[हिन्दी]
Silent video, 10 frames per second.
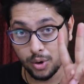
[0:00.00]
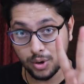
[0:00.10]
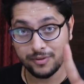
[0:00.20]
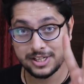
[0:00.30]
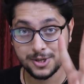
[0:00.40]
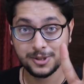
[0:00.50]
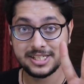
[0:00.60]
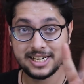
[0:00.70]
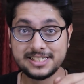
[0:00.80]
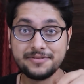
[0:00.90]
दो वजहों
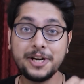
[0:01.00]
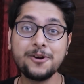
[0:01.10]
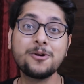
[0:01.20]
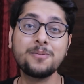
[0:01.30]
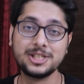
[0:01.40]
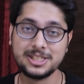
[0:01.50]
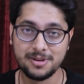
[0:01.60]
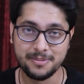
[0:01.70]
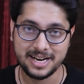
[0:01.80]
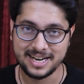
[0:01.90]
से इस वीडियो को
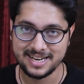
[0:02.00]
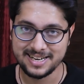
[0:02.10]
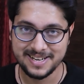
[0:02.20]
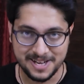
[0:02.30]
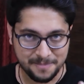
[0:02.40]
पॉसिबल बनाया है